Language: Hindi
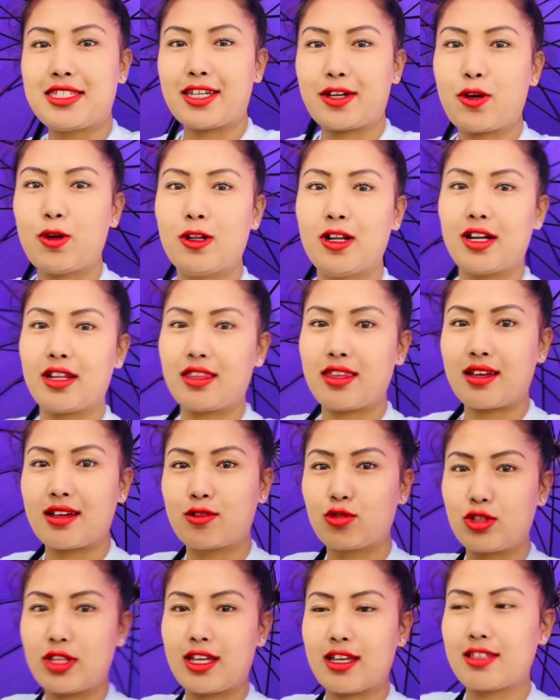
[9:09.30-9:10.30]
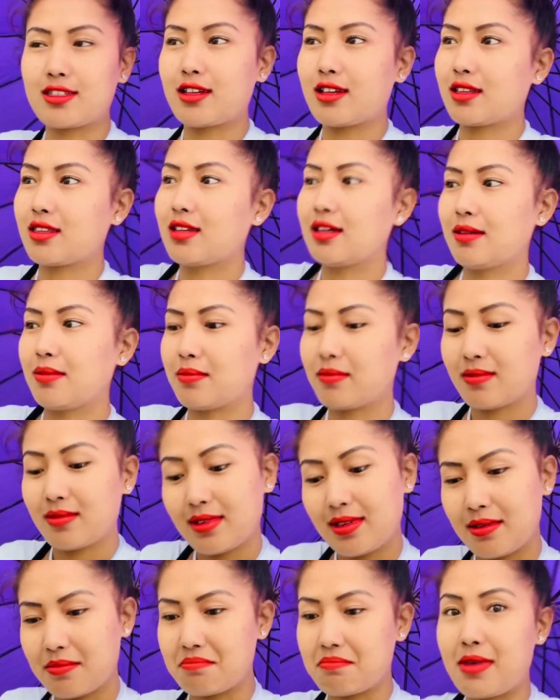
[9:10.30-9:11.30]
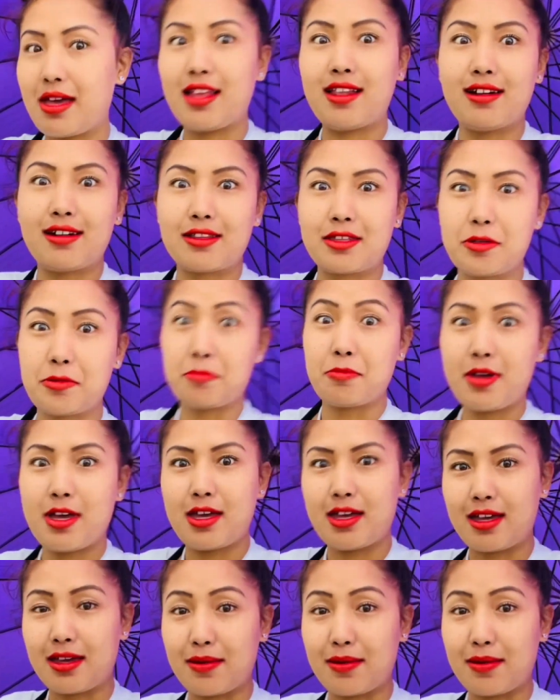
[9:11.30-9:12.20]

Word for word: से को लड़ता है कुत्ते के साथ मैं लड़ती हूँ मैं